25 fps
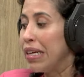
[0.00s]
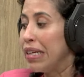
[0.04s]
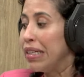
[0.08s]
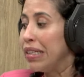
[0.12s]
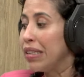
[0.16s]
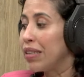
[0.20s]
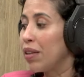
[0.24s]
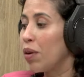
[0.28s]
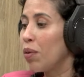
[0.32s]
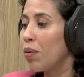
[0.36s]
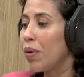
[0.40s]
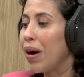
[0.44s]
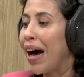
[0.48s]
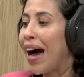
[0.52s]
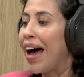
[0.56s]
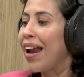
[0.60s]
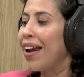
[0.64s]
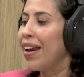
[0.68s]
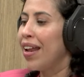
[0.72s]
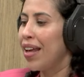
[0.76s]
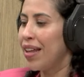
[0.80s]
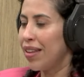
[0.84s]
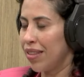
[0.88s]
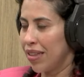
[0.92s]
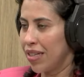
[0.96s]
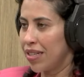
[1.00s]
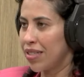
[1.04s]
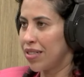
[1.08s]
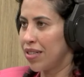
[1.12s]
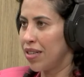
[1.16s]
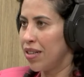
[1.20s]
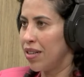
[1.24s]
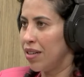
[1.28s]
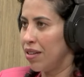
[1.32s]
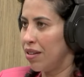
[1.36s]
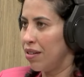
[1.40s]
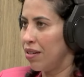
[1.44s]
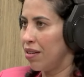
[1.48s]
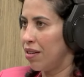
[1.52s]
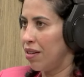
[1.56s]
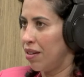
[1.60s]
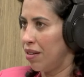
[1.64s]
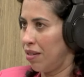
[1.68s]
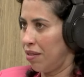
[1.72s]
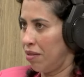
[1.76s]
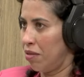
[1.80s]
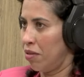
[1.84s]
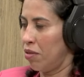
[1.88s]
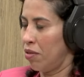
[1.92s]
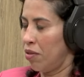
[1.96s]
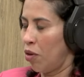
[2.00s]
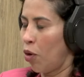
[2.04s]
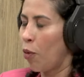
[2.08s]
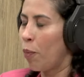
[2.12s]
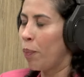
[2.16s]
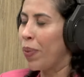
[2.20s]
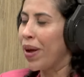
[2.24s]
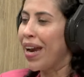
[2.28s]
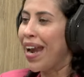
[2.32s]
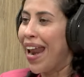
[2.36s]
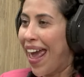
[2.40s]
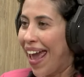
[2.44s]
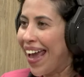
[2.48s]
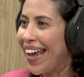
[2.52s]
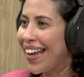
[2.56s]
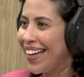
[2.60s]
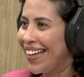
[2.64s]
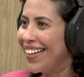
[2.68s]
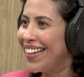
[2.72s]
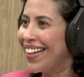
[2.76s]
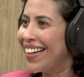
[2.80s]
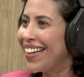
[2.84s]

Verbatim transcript: Então, além desse OpenEG,